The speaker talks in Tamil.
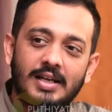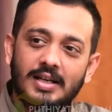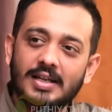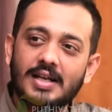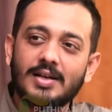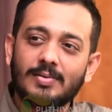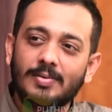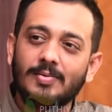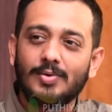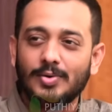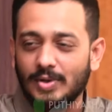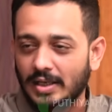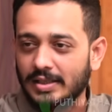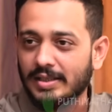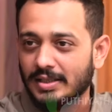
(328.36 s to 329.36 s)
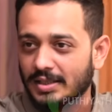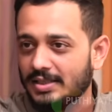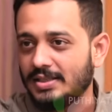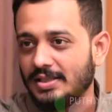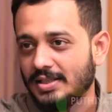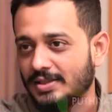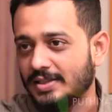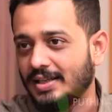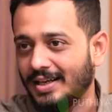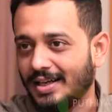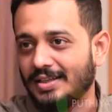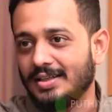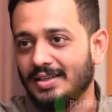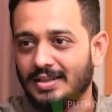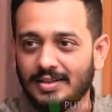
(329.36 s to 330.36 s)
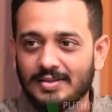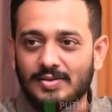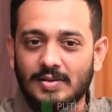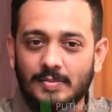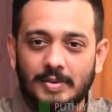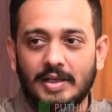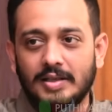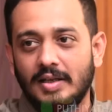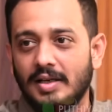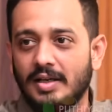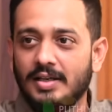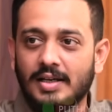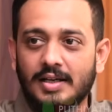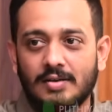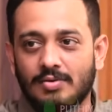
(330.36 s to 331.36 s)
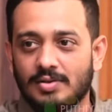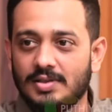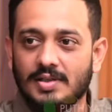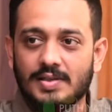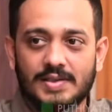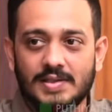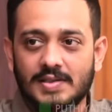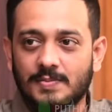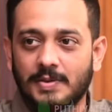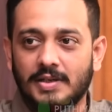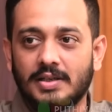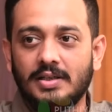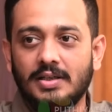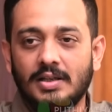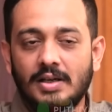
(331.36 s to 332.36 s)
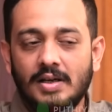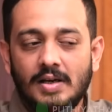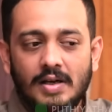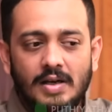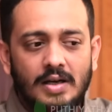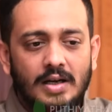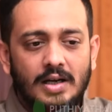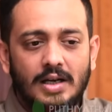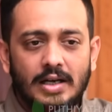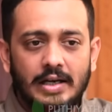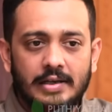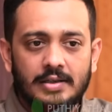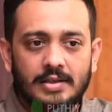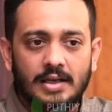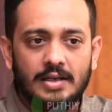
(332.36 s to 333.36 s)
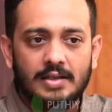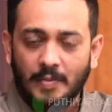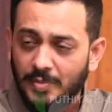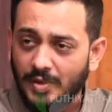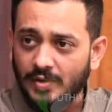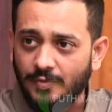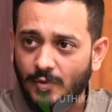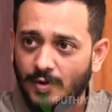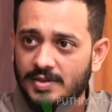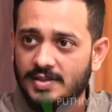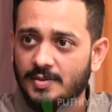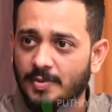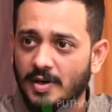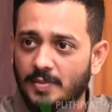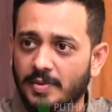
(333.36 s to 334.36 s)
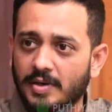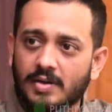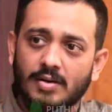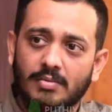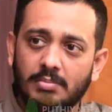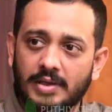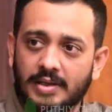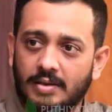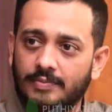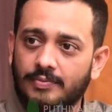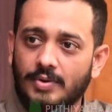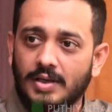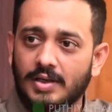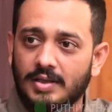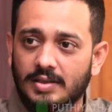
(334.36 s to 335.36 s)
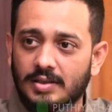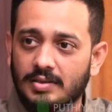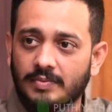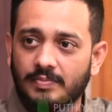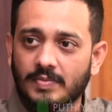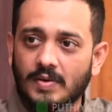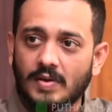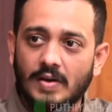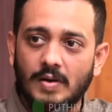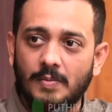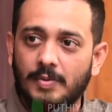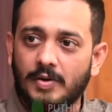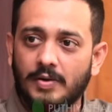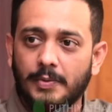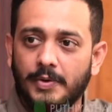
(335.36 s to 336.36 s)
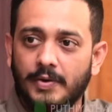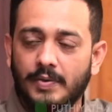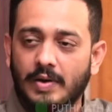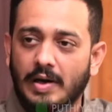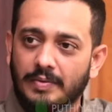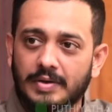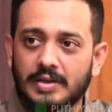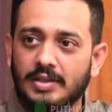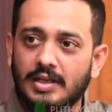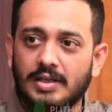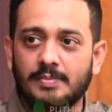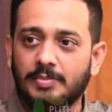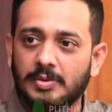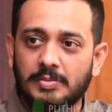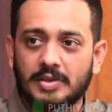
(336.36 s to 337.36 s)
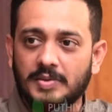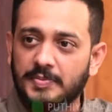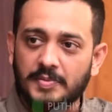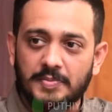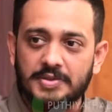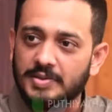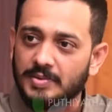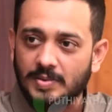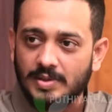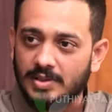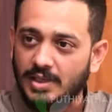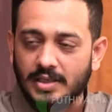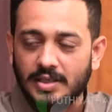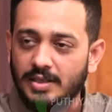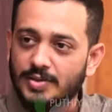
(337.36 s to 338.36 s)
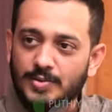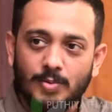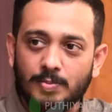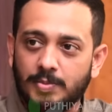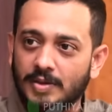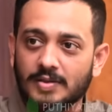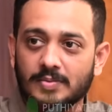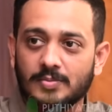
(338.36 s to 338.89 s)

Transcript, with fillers: எல்லாருக்கும் ஒவ்வொரு கதையும் இருக்குது சின்ன சின்ன கதை இருக்காதுன்னு சொல்லிட்டு அதெல்லாம் நான் கொஞ்சம் ரிசர்ச் பண்ணேன் அண்ட் டப்நாட் ஃபாரஸ்ட் டிபார்ட்மெண்ட் ரொம்ப ஹெல்ப்ஃபுல்லாக இருந்தது இப்போ அவங்க தான் இப்போ நமக்கு பெர்மிஷன் கொடுத்து அங்கே எல்லாம் ஷூட் பண்ண